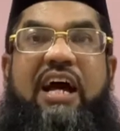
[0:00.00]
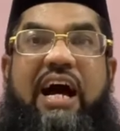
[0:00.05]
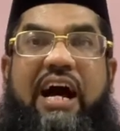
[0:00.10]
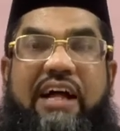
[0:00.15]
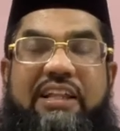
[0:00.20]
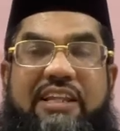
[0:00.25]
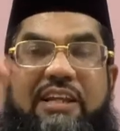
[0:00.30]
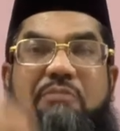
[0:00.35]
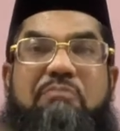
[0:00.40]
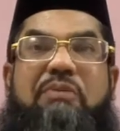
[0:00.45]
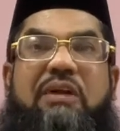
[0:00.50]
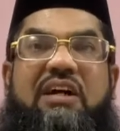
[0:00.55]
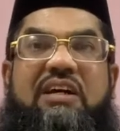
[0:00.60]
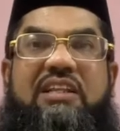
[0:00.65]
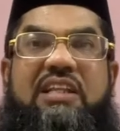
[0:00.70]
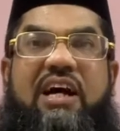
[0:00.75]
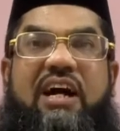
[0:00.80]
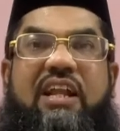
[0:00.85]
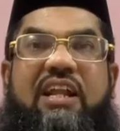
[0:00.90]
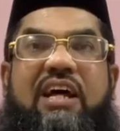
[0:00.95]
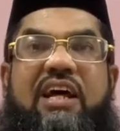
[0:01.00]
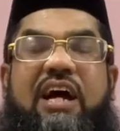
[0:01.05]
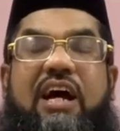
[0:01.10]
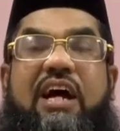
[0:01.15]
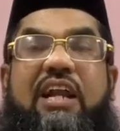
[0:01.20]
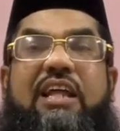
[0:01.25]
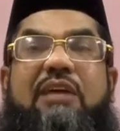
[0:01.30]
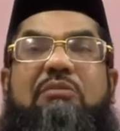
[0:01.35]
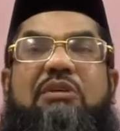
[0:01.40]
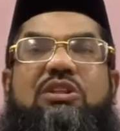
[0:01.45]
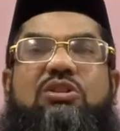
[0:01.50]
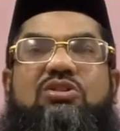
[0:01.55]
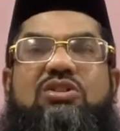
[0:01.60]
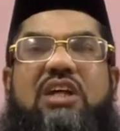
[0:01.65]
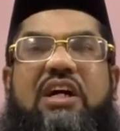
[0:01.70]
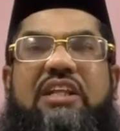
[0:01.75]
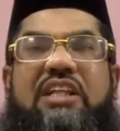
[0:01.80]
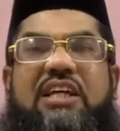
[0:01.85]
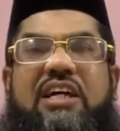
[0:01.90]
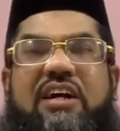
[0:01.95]
அதன் பிறகுதான் ஹலீமத்து
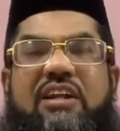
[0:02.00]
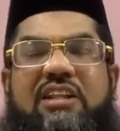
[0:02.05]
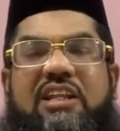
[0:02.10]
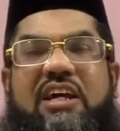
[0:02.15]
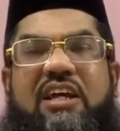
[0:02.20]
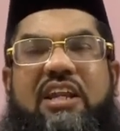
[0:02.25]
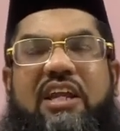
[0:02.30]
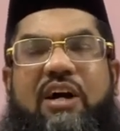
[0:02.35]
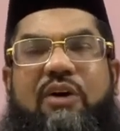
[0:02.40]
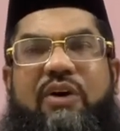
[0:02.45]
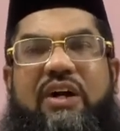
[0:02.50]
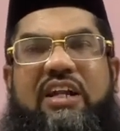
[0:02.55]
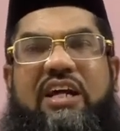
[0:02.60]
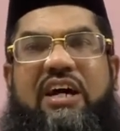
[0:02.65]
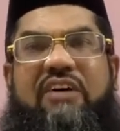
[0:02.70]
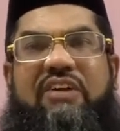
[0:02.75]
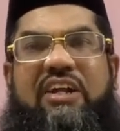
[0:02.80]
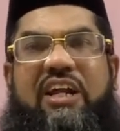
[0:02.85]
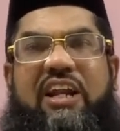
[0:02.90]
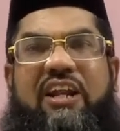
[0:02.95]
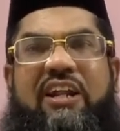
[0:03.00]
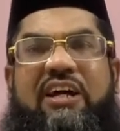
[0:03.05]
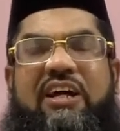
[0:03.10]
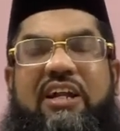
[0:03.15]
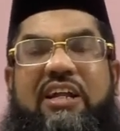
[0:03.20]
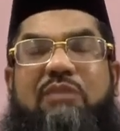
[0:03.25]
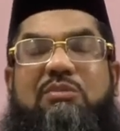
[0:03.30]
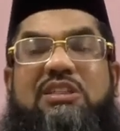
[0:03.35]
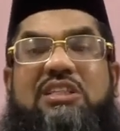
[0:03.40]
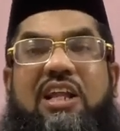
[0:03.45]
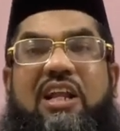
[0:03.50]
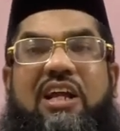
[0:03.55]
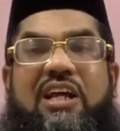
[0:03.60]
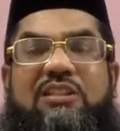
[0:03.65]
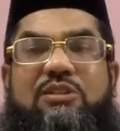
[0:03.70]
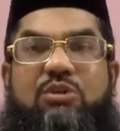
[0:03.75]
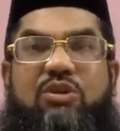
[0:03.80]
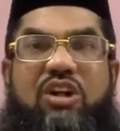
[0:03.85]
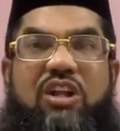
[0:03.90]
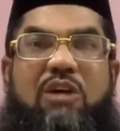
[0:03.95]
அலி ரலியல்லாஹ் அவர்கள் நபிசல்லாஹ்
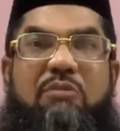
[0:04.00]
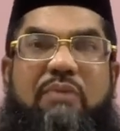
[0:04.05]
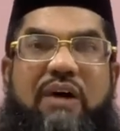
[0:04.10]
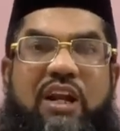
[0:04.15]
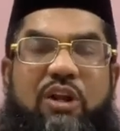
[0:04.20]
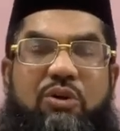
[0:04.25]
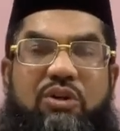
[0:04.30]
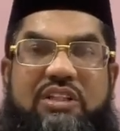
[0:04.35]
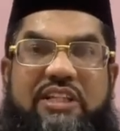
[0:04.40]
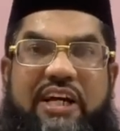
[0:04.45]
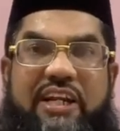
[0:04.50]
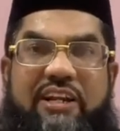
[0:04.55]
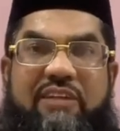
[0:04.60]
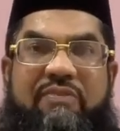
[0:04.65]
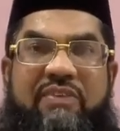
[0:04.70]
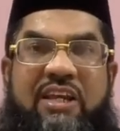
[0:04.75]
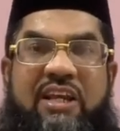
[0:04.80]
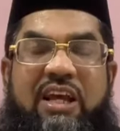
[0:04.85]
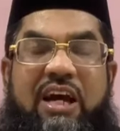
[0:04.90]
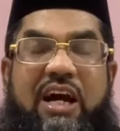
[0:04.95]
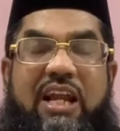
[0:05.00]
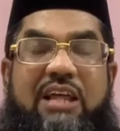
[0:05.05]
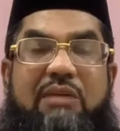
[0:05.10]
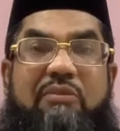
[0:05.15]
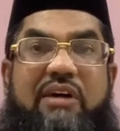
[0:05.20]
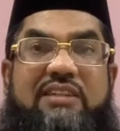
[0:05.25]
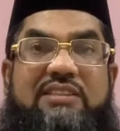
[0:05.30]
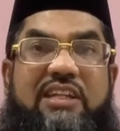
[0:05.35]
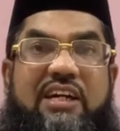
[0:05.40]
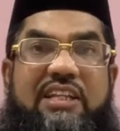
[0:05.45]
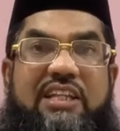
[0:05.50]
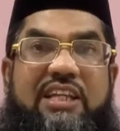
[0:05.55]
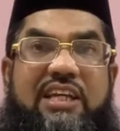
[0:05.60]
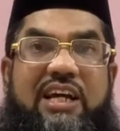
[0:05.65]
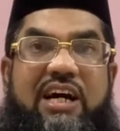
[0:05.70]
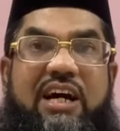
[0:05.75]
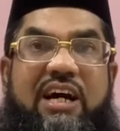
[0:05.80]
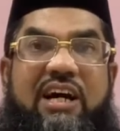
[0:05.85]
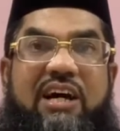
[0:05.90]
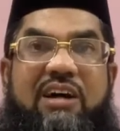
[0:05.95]
அவர்களுக்கு பால் கொடுத்தார்கள் ஹலிமா
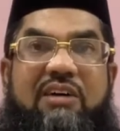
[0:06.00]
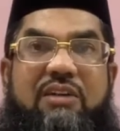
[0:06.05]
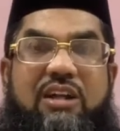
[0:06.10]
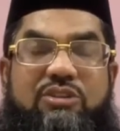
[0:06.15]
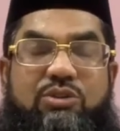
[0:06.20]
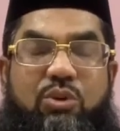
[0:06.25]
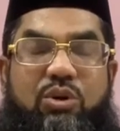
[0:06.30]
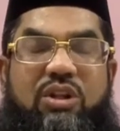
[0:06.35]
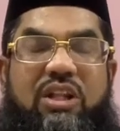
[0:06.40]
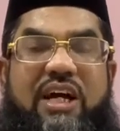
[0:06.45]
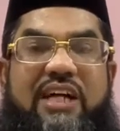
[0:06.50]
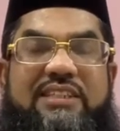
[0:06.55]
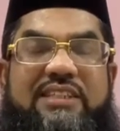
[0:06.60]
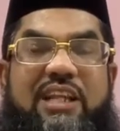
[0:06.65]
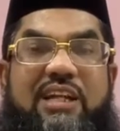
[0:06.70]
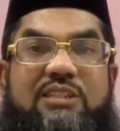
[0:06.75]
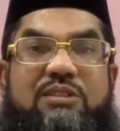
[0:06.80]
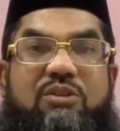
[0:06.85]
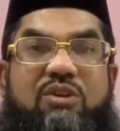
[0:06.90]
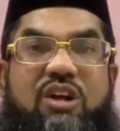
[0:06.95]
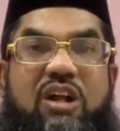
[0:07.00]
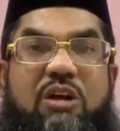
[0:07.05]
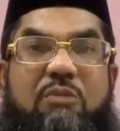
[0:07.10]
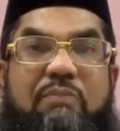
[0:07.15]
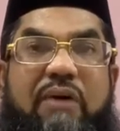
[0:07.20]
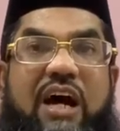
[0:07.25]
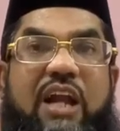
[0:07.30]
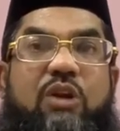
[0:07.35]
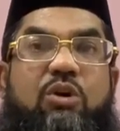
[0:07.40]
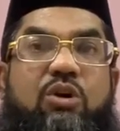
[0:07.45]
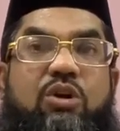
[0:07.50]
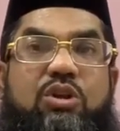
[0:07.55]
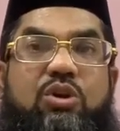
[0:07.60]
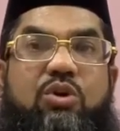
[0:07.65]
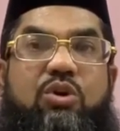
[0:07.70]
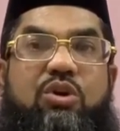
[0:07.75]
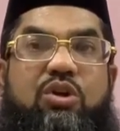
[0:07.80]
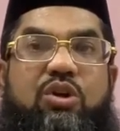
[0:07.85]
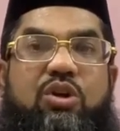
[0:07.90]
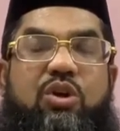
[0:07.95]
சாதியா ரசூலுல்லா இஸ்லாத்தோடு பால் கொடுத்து
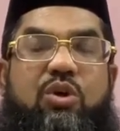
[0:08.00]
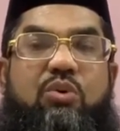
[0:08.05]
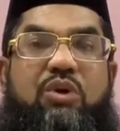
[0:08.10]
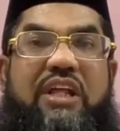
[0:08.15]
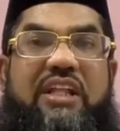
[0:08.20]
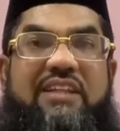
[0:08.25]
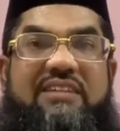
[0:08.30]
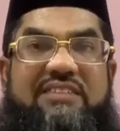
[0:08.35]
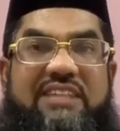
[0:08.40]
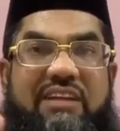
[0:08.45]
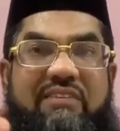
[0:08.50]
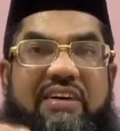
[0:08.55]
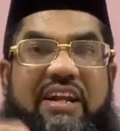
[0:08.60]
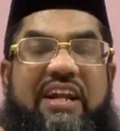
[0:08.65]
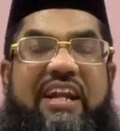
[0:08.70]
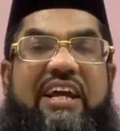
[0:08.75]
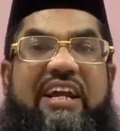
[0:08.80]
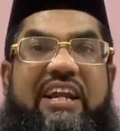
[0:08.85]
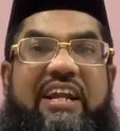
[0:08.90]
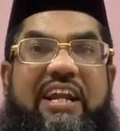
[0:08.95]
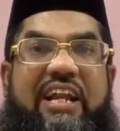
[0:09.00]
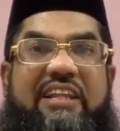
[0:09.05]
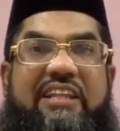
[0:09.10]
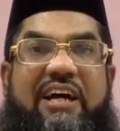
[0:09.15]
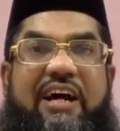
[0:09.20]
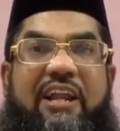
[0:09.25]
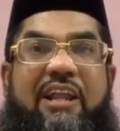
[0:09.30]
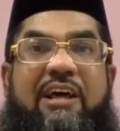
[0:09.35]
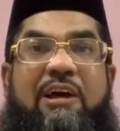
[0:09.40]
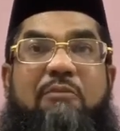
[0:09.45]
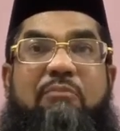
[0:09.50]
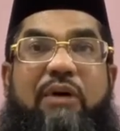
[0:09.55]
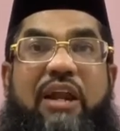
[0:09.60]
கொண்டிருக்கக்கூடிய அந்த சில வருடங்களிலே தான் பல